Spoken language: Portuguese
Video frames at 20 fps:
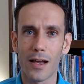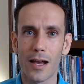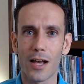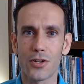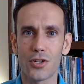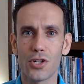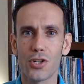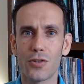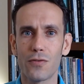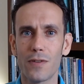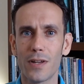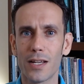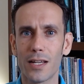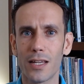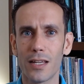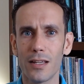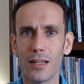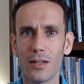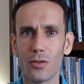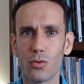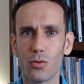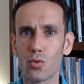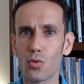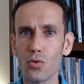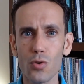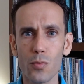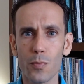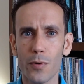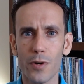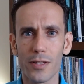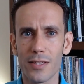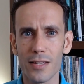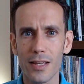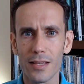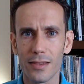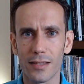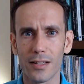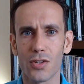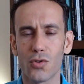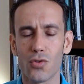a gente vê que tudo pode ser
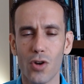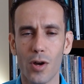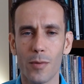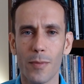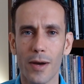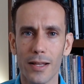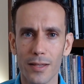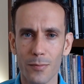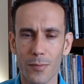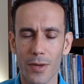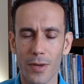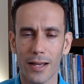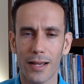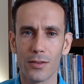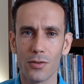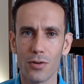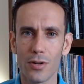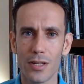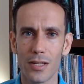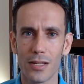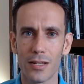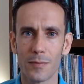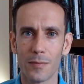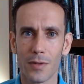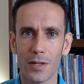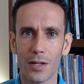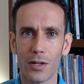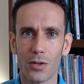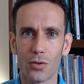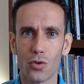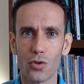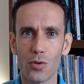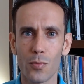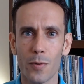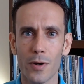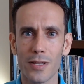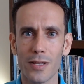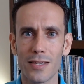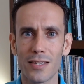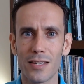transformado em mercadoria tudo
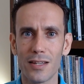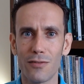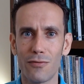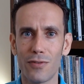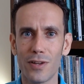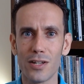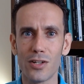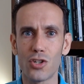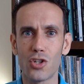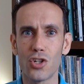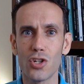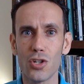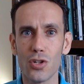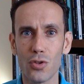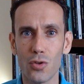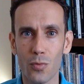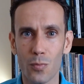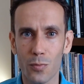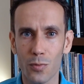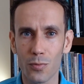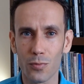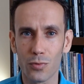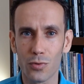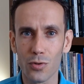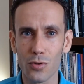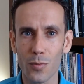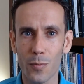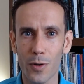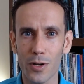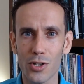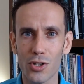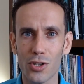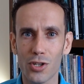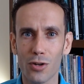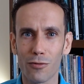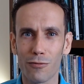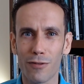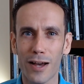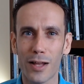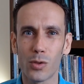pode ser vendido, tudo pode ter
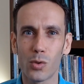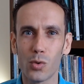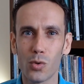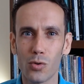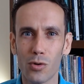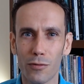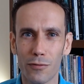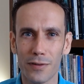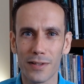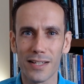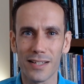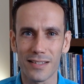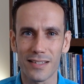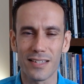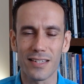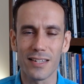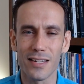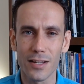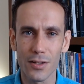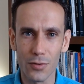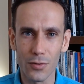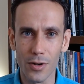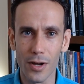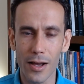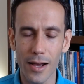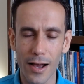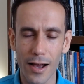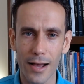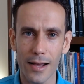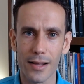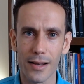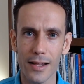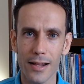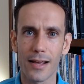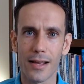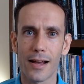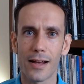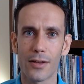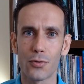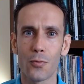um valor financeiro
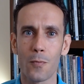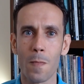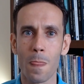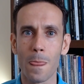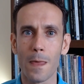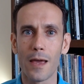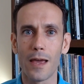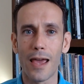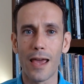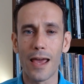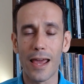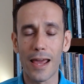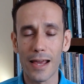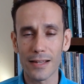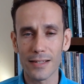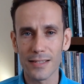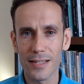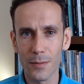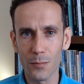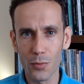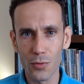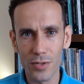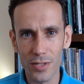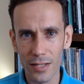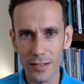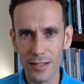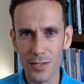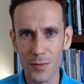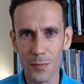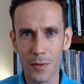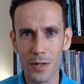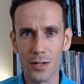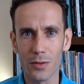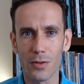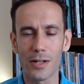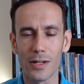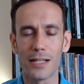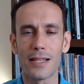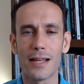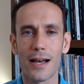agregado. Essa busca da
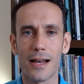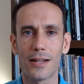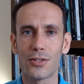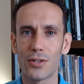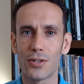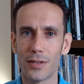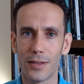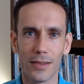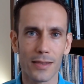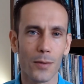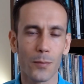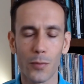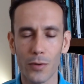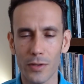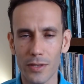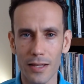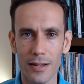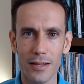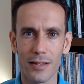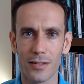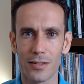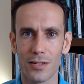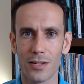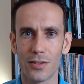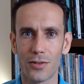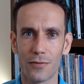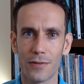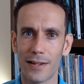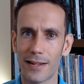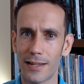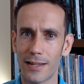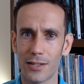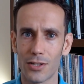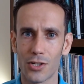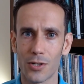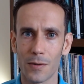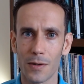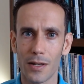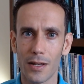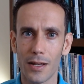espiritualidade não poderia ser
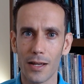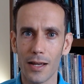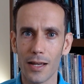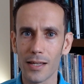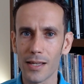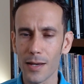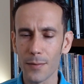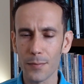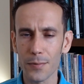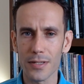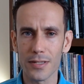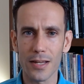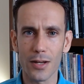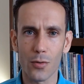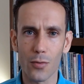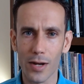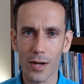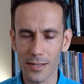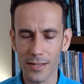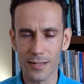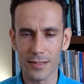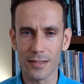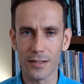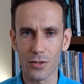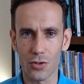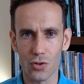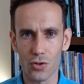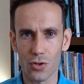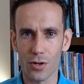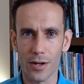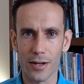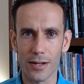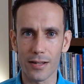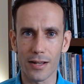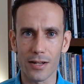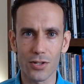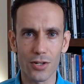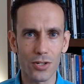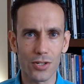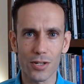diferente. Em épocas recuadas da história,
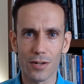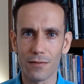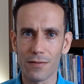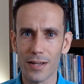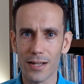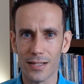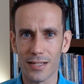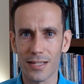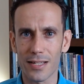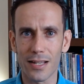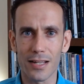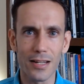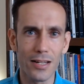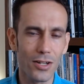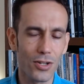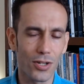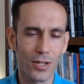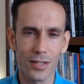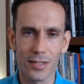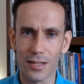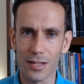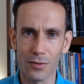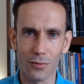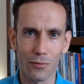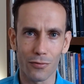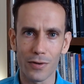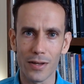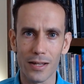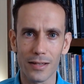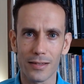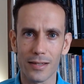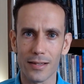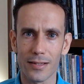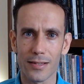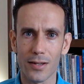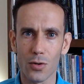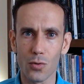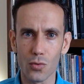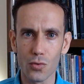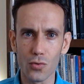a gente já vê as críticas sendo feitas
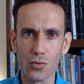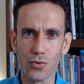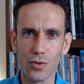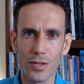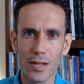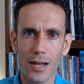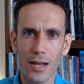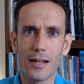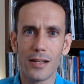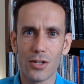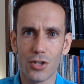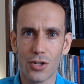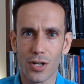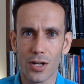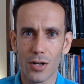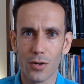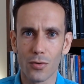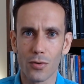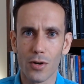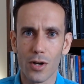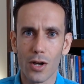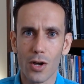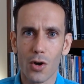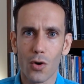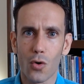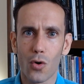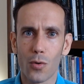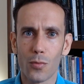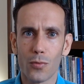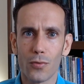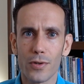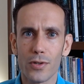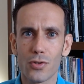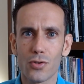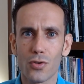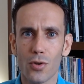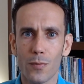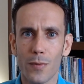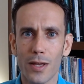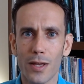ao uso da religião como um
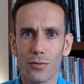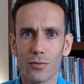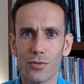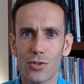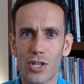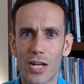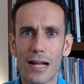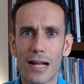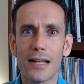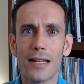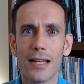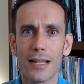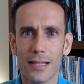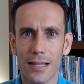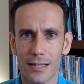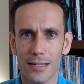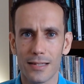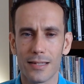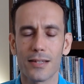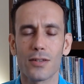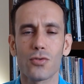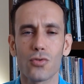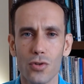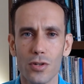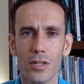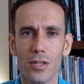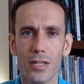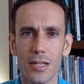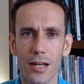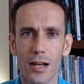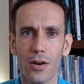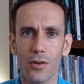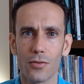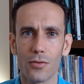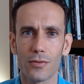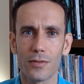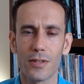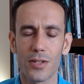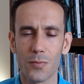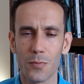instrumento de alienação
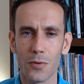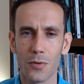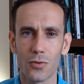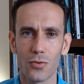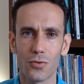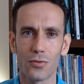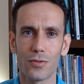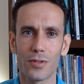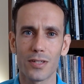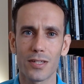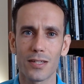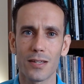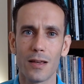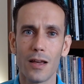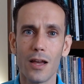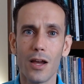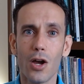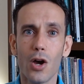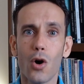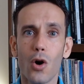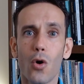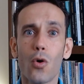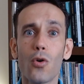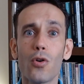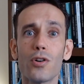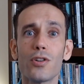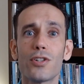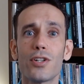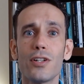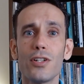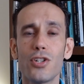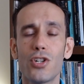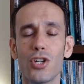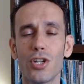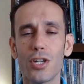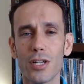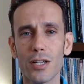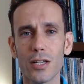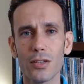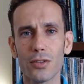social das pessoas. Hoje em
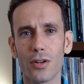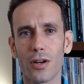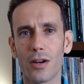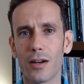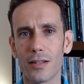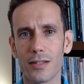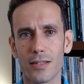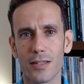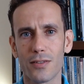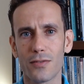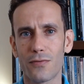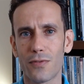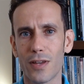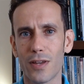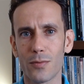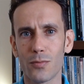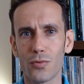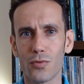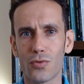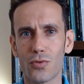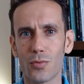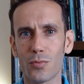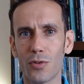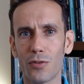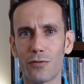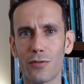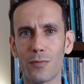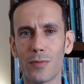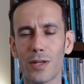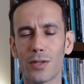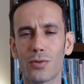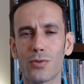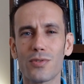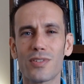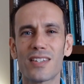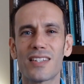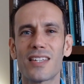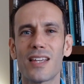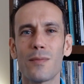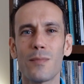dia, nós vemos um movimento
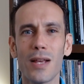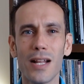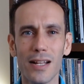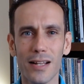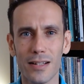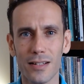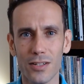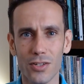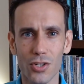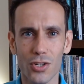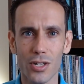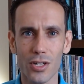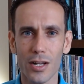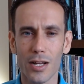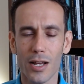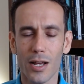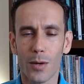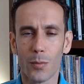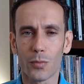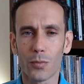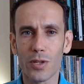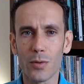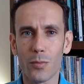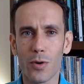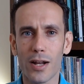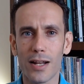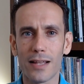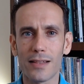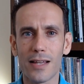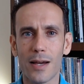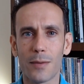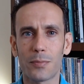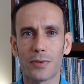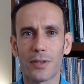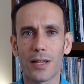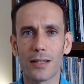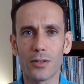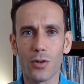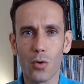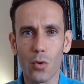semelhante, embora
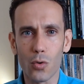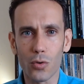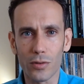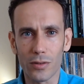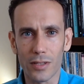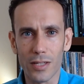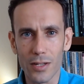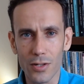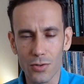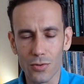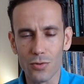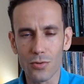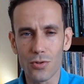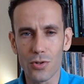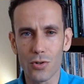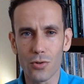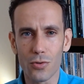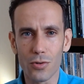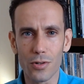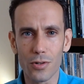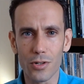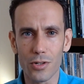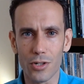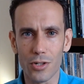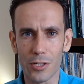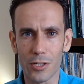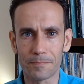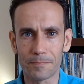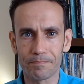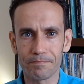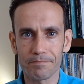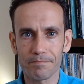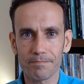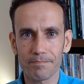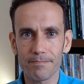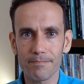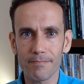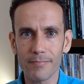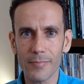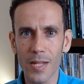adaptado ao contexto de hoje,
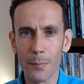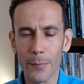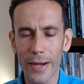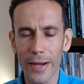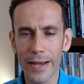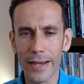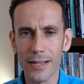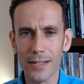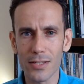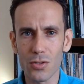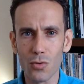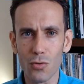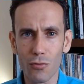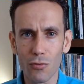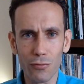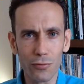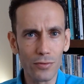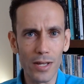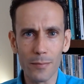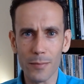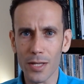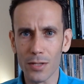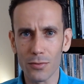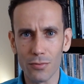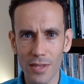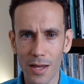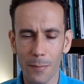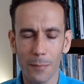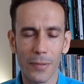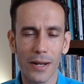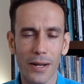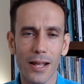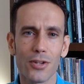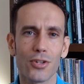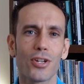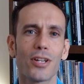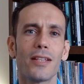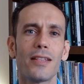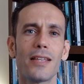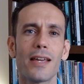mas o fundamento da
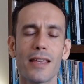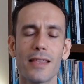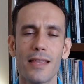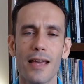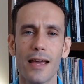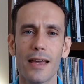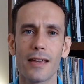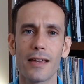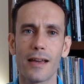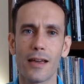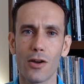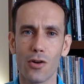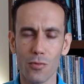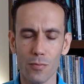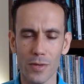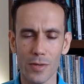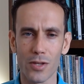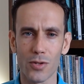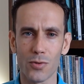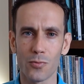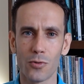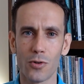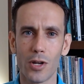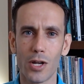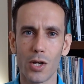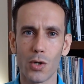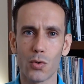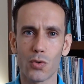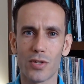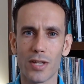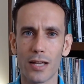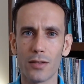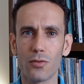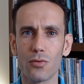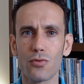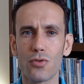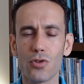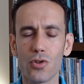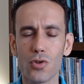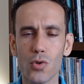prática e da ideia é o mesmo. Usado
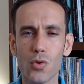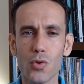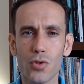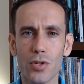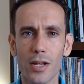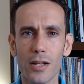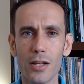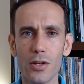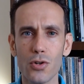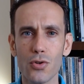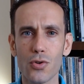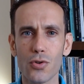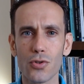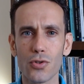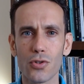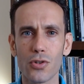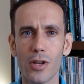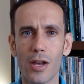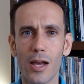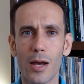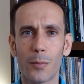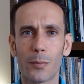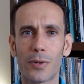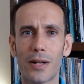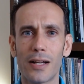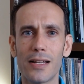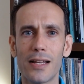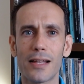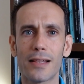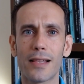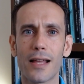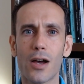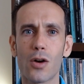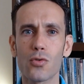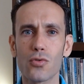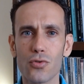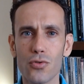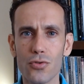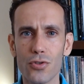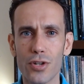o discurso religioso para alienar o
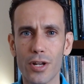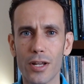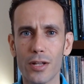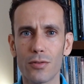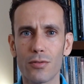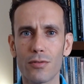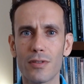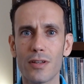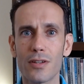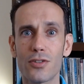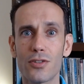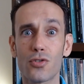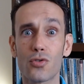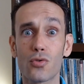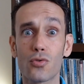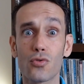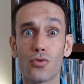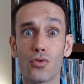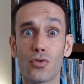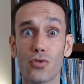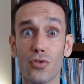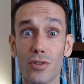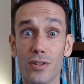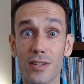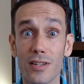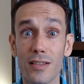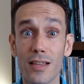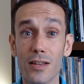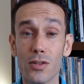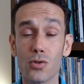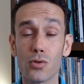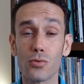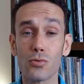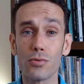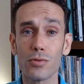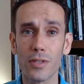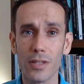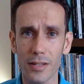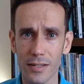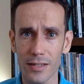sujeito das discussões e das
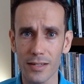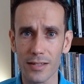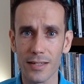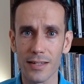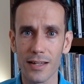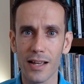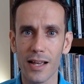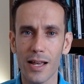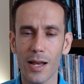lutas,